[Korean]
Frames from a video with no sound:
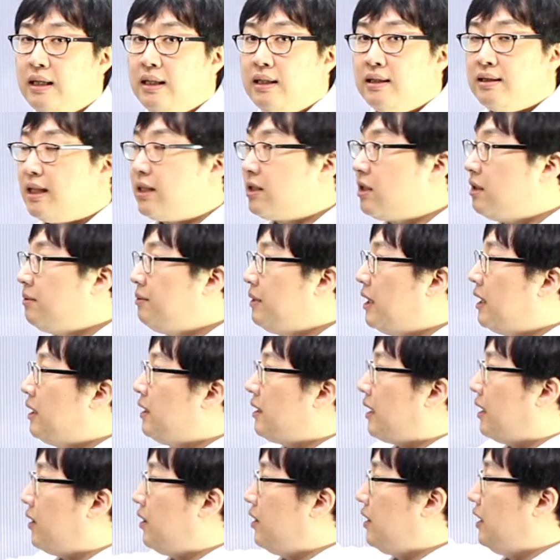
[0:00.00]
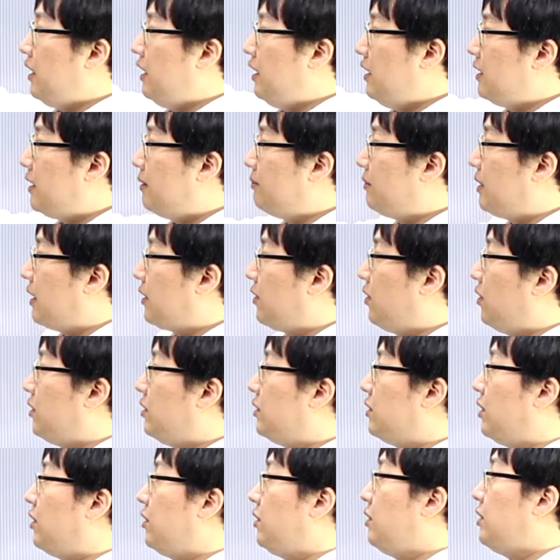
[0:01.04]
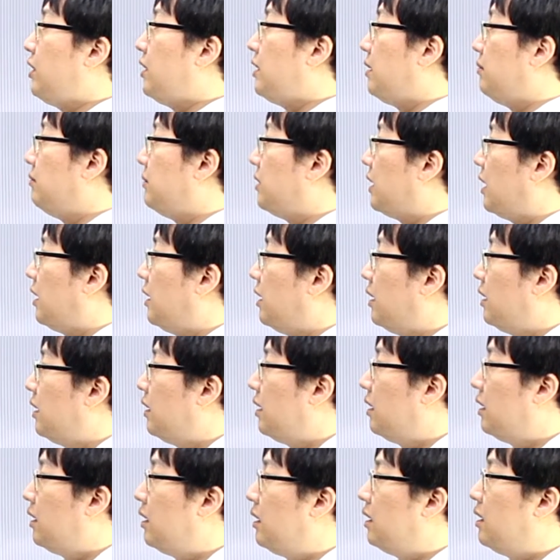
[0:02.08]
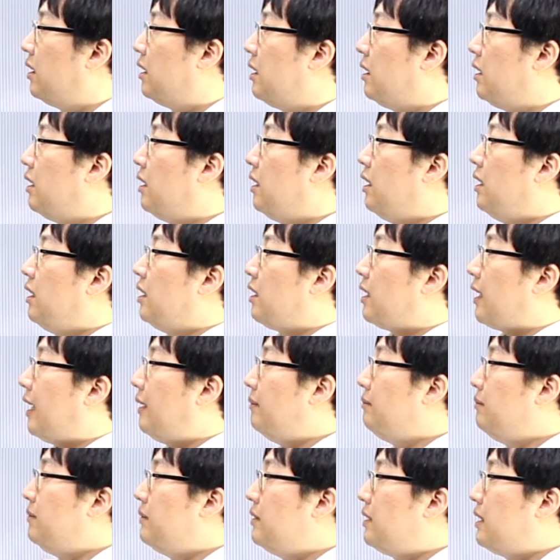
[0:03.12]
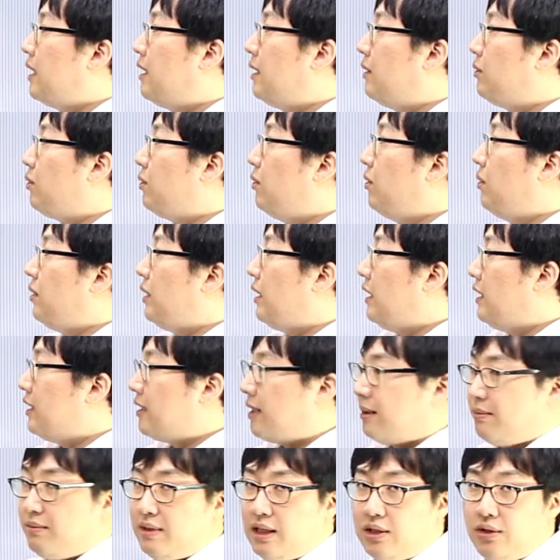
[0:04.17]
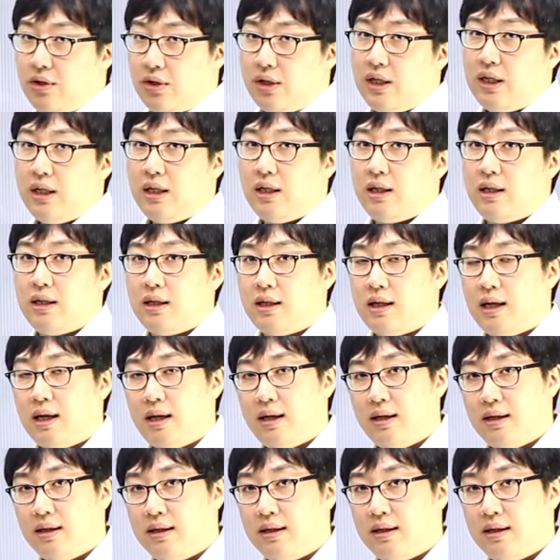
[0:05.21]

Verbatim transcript: 자 그럼 얘는 당연히 1, 2, 3, 4격이죠. 이렇게 됩니다. 감자도 1, 2, 3, 4격이 있다.